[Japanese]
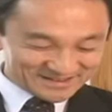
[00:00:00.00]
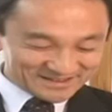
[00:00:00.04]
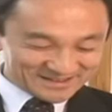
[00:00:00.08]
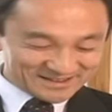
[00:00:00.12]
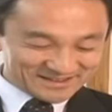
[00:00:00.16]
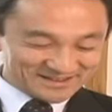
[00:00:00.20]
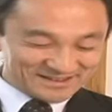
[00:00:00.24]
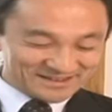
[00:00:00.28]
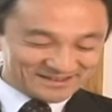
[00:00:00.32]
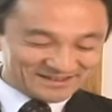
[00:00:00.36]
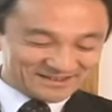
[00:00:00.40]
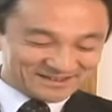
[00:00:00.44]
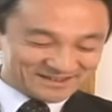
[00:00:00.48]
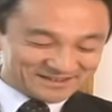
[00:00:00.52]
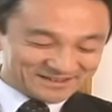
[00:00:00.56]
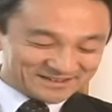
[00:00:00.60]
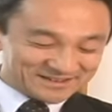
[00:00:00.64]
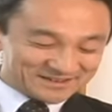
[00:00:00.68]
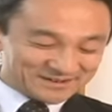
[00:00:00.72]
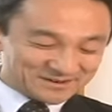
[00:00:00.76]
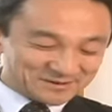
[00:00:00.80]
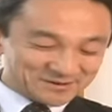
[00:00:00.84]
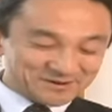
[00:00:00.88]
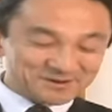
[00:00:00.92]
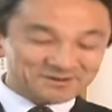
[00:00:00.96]

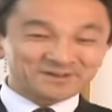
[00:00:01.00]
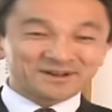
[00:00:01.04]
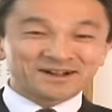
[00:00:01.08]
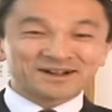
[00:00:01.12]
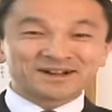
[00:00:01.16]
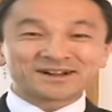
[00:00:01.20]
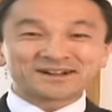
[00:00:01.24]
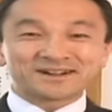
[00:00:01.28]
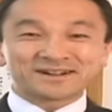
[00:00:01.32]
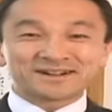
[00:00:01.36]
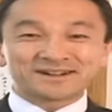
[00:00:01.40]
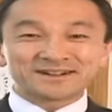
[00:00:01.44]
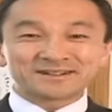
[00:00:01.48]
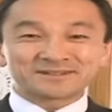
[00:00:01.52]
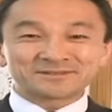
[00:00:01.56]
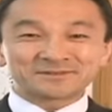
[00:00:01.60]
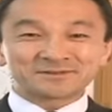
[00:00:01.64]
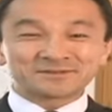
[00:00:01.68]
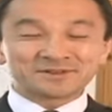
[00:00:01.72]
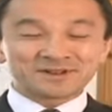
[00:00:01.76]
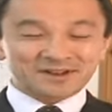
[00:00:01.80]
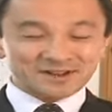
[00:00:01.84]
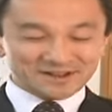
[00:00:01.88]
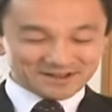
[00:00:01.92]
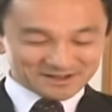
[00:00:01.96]
えー、これは
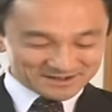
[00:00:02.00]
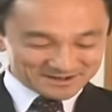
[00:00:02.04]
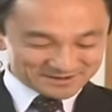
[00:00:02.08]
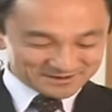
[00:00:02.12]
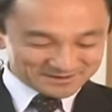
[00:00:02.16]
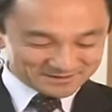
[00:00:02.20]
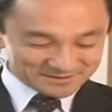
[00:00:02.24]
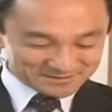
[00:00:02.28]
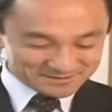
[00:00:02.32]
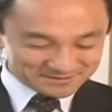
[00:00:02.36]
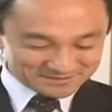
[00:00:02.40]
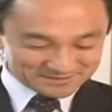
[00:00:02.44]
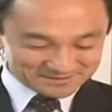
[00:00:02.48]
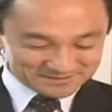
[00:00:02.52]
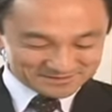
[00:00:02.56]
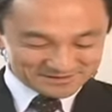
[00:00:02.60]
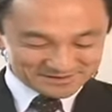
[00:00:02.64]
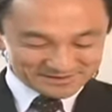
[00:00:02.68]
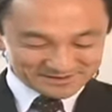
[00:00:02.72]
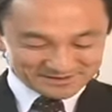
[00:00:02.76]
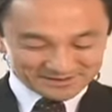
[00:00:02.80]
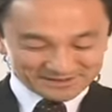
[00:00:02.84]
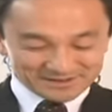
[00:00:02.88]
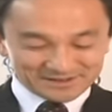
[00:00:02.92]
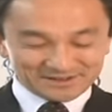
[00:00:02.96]
どうやらこの
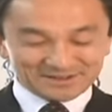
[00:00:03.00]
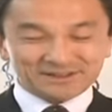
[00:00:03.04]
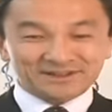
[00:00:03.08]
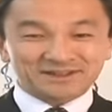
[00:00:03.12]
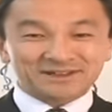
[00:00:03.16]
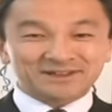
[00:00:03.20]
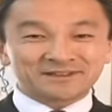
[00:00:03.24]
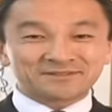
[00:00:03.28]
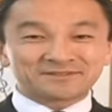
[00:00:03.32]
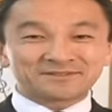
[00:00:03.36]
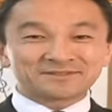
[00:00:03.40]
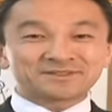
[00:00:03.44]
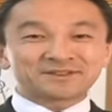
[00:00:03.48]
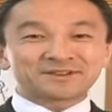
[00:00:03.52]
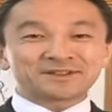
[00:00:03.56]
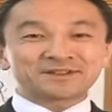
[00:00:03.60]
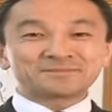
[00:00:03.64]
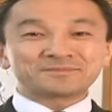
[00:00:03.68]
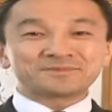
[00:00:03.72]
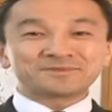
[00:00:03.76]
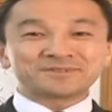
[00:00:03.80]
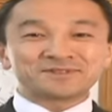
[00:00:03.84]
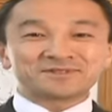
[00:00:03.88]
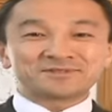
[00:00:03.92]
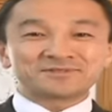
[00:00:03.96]

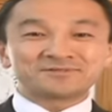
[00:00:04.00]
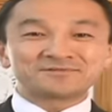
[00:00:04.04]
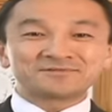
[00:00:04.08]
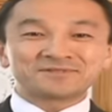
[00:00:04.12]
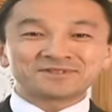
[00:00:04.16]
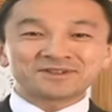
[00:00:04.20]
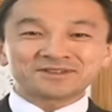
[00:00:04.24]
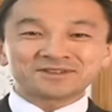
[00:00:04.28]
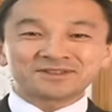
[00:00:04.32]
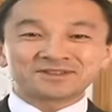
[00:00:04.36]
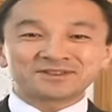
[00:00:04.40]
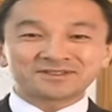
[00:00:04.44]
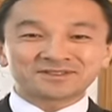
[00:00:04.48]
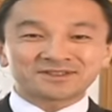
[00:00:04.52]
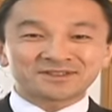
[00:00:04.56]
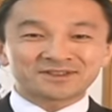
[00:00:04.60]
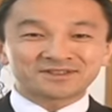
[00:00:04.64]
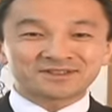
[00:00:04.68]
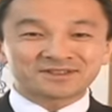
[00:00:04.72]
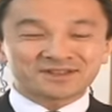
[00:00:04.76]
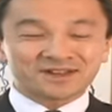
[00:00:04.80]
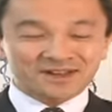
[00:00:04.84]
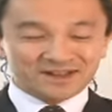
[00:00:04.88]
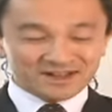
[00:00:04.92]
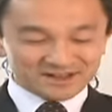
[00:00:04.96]
エルサレムに巡礼に来て
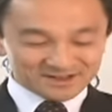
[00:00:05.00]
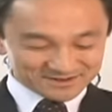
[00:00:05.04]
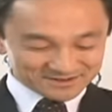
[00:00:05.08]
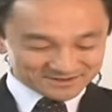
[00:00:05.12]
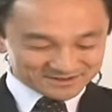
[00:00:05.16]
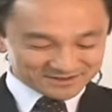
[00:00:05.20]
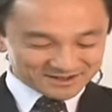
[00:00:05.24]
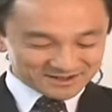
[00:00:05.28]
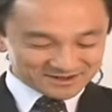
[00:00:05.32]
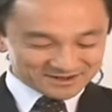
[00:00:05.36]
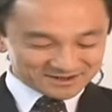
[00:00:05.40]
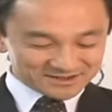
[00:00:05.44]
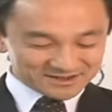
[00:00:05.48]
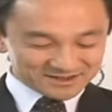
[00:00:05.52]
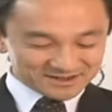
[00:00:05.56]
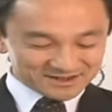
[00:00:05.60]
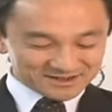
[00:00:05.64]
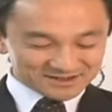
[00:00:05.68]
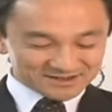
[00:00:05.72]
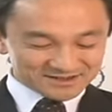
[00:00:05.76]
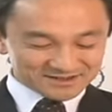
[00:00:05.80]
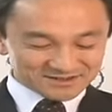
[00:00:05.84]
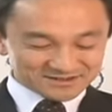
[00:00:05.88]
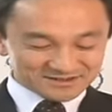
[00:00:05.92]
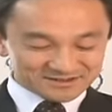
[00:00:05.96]
いた
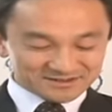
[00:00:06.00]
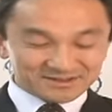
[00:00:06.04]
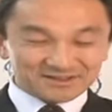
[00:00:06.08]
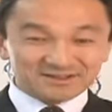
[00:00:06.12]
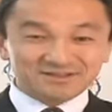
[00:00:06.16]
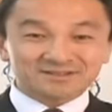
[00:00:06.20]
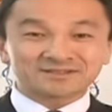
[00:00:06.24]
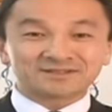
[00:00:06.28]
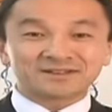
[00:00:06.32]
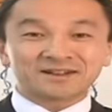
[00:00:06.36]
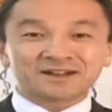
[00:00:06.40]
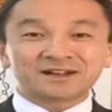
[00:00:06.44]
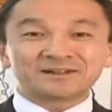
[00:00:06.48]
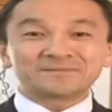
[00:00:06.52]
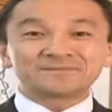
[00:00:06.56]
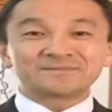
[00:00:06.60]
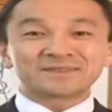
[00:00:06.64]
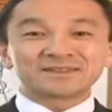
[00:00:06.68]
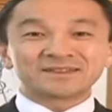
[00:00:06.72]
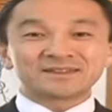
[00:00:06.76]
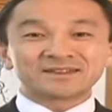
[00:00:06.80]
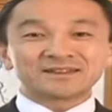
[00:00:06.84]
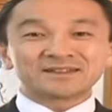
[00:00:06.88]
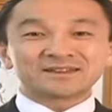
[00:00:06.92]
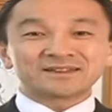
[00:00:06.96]
ガリラヤ人たちが
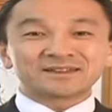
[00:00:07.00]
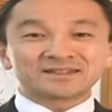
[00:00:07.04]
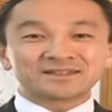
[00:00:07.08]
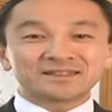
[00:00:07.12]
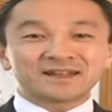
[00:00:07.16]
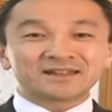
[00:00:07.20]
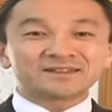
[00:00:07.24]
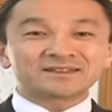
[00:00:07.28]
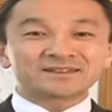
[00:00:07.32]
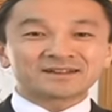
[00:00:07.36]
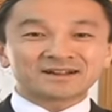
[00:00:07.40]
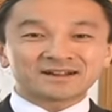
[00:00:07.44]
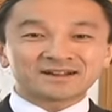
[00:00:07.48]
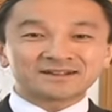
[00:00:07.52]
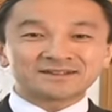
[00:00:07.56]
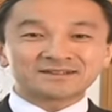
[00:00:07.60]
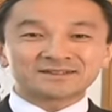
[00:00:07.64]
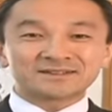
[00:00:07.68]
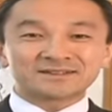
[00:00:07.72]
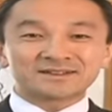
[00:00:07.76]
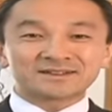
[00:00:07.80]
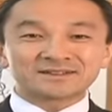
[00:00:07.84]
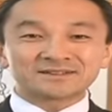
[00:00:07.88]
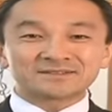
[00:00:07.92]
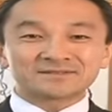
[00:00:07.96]
何か
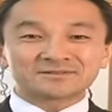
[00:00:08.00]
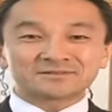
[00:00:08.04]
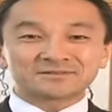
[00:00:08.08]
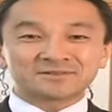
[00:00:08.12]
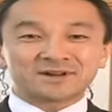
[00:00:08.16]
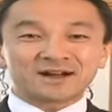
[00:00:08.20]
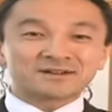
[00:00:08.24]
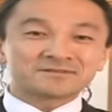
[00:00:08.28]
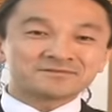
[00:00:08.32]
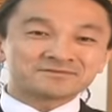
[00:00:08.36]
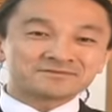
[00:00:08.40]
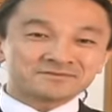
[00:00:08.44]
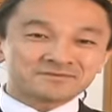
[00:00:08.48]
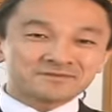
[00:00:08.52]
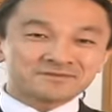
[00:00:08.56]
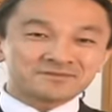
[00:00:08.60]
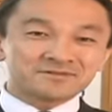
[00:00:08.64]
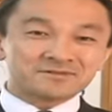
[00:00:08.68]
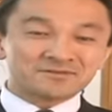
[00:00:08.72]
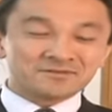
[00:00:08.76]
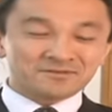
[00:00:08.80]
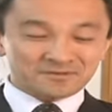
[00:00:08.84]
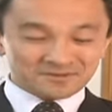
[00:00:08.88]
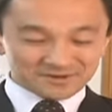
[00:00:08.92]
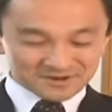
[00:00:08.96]
その悪
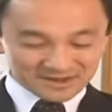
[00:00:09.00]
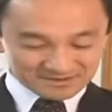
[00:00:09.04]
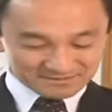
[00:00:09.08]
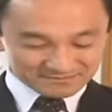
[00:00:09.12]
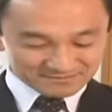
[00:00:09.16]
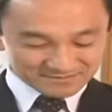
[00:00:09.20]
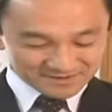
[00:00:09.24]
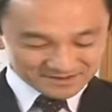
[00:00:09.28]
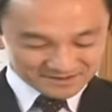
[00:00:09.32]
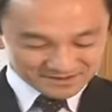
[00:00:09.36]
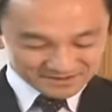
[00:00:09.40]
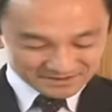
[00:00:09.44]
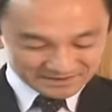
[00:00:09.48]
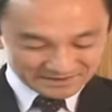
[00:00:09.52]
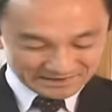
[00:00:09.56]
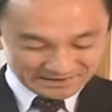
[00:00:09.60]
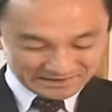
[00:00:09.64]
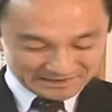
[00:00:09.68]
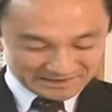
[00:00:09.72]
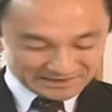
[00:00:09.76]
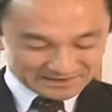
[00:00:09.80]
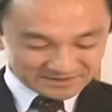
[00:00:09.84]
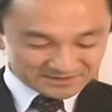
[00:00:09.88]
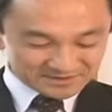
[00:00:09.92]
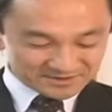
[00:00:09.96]
を行って
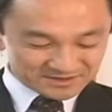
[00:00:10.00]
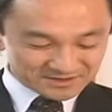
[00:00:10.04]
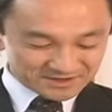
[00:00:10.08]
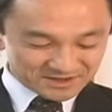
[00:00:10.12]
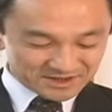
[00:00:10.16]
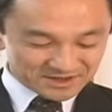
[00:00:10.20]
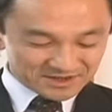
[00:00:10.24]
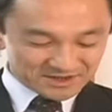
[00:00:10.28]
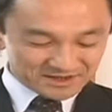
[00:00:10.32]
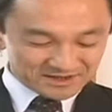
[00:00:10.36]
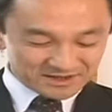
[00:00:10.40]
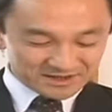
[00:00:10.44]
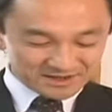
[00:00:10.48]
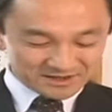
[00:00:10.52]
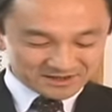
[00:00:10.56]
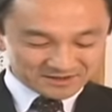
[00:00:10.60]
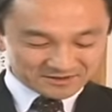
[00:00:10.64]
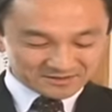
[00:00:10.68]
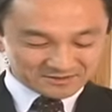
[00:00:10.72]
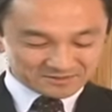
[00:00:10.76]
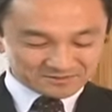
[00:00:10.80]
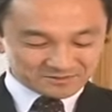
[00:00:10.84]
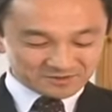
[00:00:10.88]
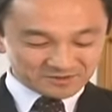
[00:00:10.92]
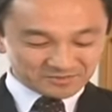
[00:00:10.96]
そして
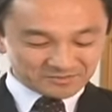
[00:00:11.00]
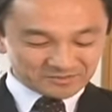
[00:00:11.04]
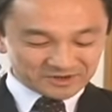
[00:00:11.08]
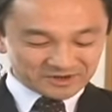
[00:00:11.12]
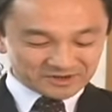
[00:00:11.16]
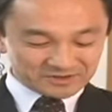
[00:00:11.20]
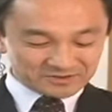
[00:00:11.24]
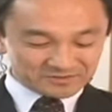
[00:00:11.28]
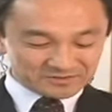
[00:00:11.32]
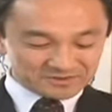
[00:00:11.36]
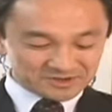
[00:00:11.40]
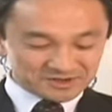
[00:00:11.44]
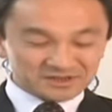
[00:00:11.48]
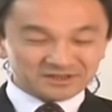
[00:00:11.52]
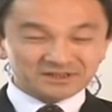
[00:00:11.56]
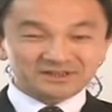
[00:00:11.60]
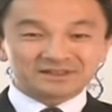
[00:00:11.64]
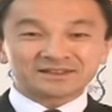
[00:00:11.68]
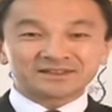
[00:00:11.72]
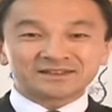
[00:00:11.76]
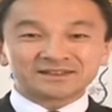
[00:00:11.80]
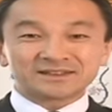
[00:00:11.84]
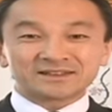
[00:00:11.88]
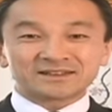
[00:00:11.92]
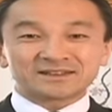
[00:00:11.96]
総督ピラト
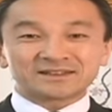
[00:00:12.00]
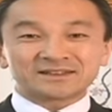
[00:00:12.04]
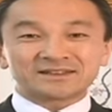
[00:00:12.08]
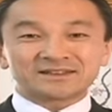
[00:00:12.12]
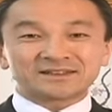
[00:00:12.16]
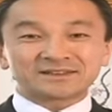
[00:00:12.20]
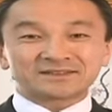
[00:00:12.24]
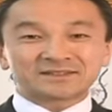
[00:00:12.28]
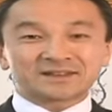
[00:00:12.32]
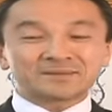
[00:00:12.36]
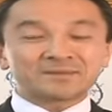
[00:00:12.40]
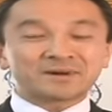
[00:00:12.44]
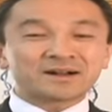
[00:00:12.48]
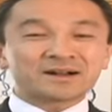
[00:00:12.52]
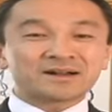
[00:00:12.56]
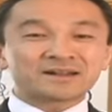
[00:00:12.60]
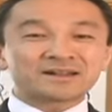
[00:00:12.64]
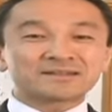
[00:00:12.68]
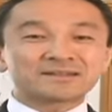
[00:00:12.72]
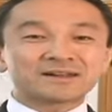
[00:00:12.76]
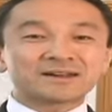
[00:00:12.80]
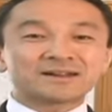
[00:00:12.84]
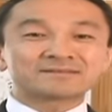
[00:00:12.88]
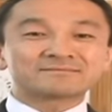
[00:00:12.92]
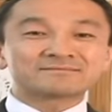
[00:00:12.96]
にえー、裁か
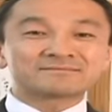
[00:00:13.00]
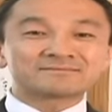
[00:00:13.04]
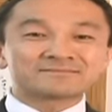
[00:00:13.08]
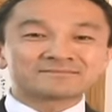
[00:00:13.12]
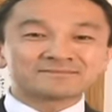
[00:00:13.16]
れた